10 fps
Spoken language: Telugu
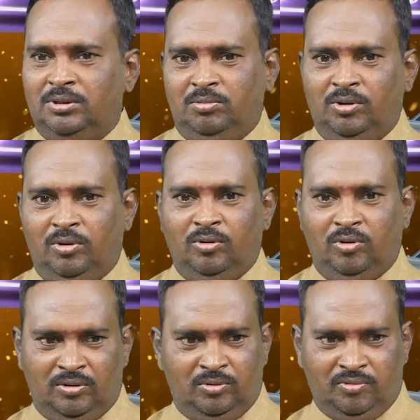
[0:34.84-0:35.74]
అప్పుడు
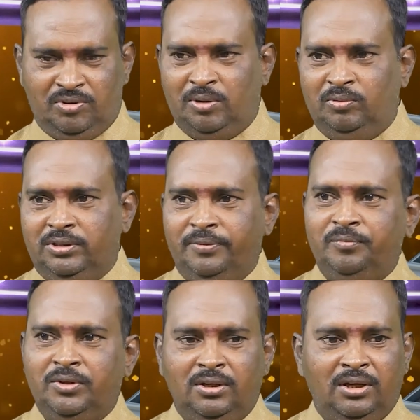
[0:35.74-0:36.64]
ఒక ఒక విషయం ఉంది
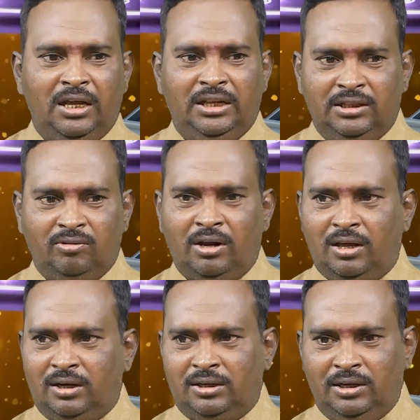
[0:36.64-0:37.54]
అది
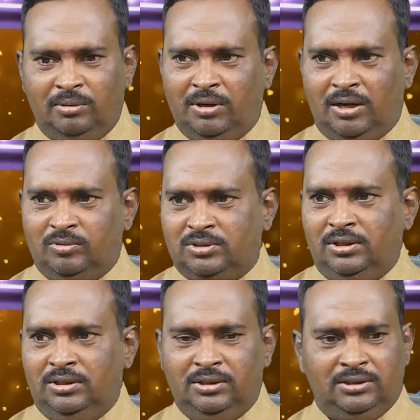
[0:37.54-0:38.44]
ఎంతవరకు కరెక్ట్ అనేది మనకు
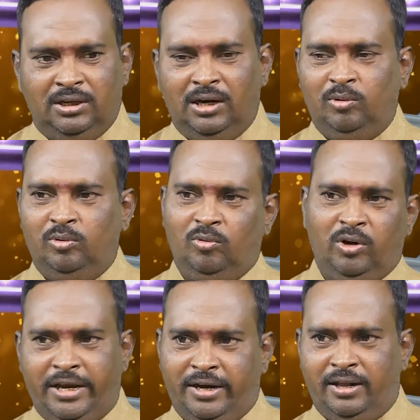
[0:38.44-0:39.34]
అవసరం లేదు ఎందుకంటే నలుగురు
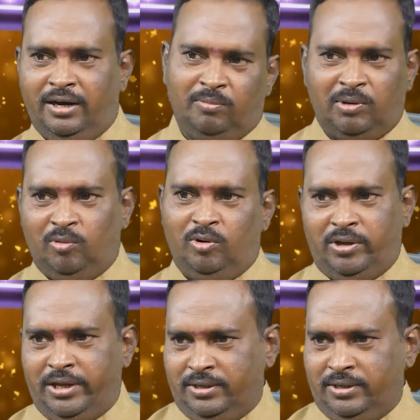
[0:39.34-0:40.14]
ఓకే అన్నారంటే మనం కూడా ఓకే